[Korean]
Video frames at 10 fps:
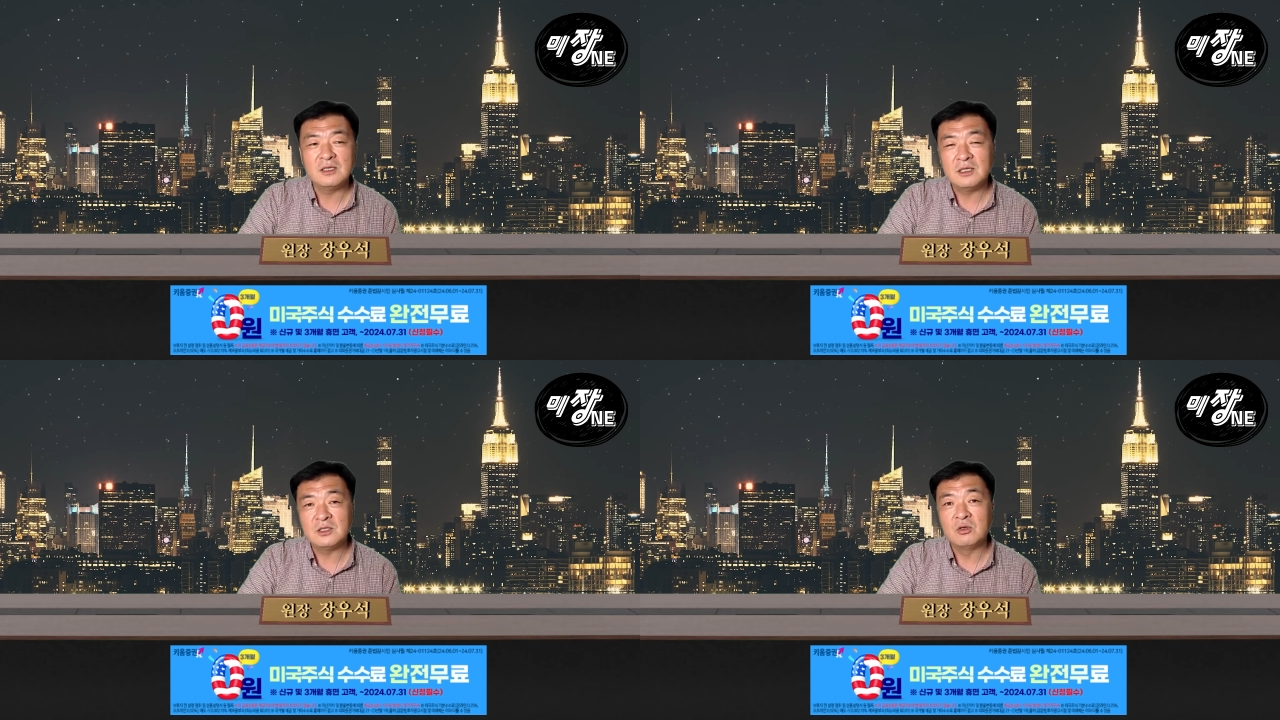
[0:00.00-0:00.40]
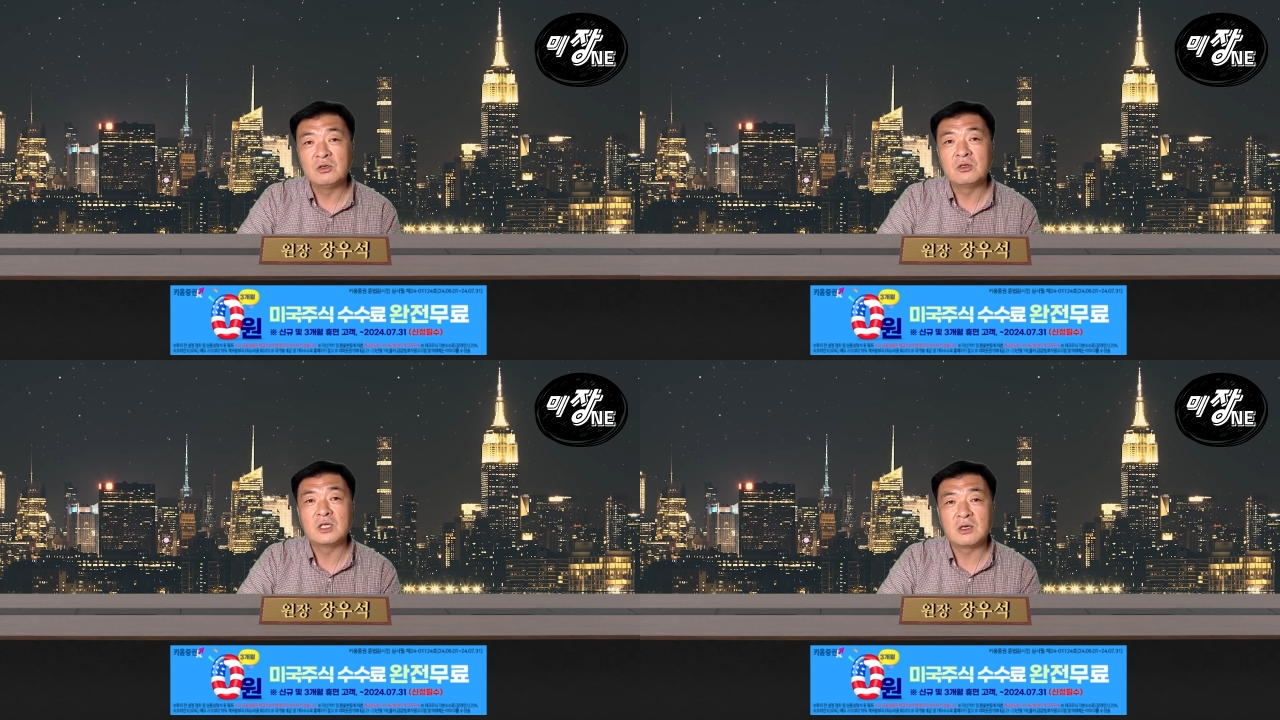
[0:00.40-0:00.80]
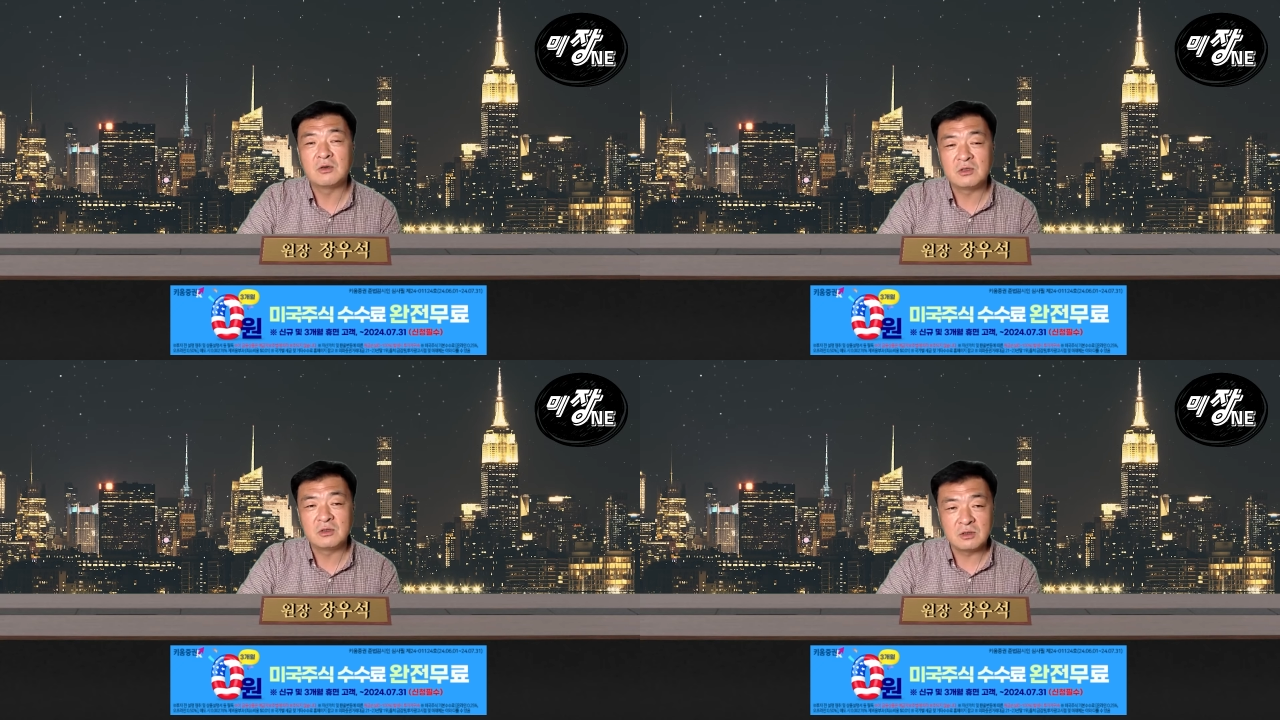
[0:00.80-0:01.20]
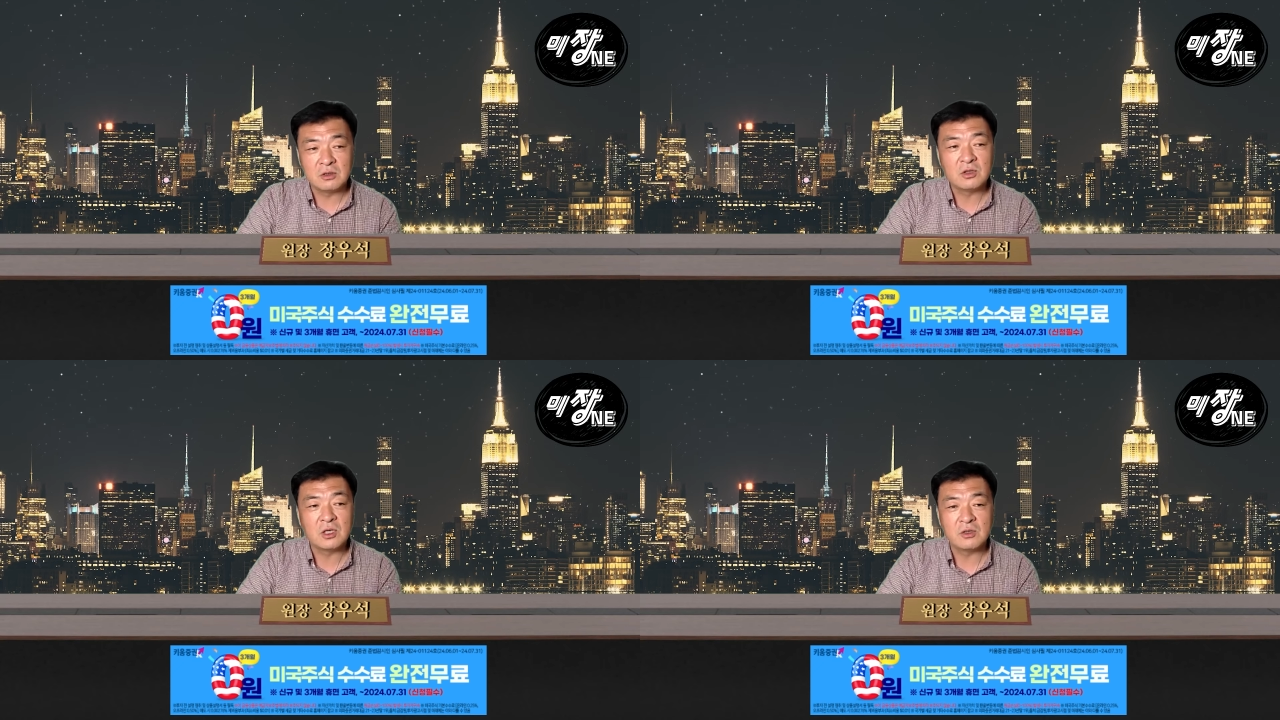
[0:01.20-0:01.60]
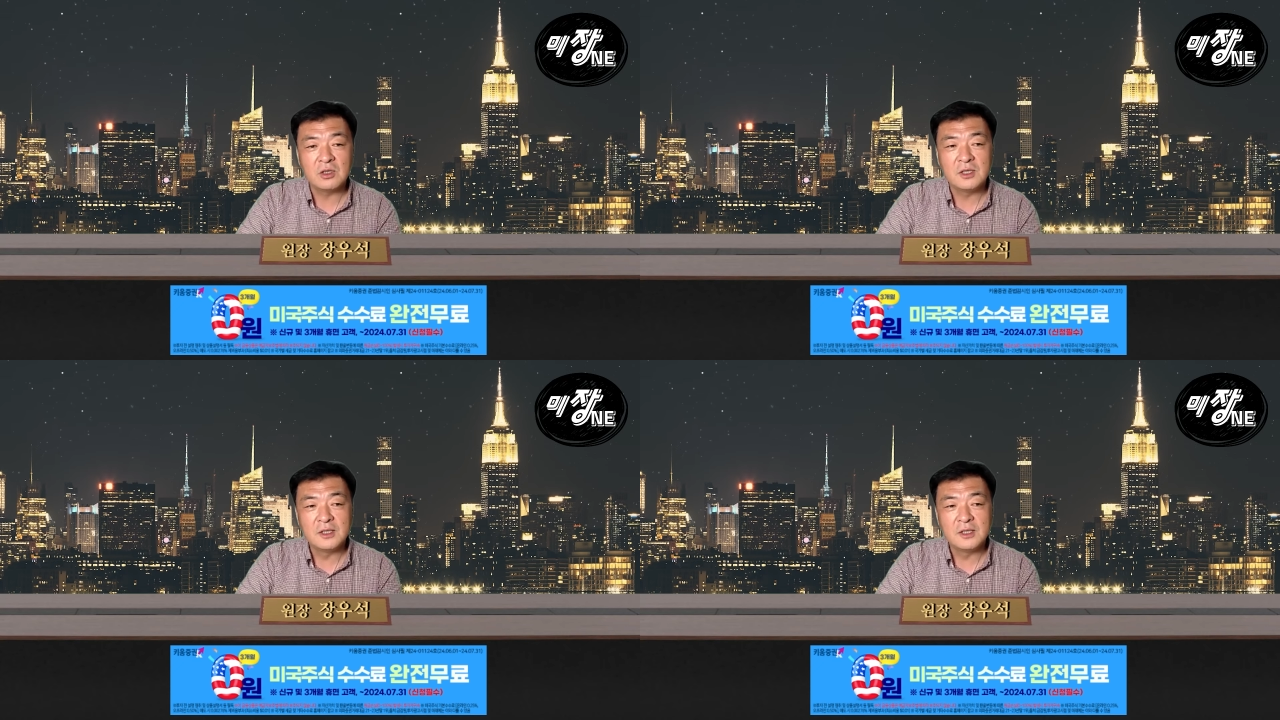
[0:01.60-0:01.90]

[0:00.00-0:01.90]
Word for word: 네, 저는 그렇더라고요.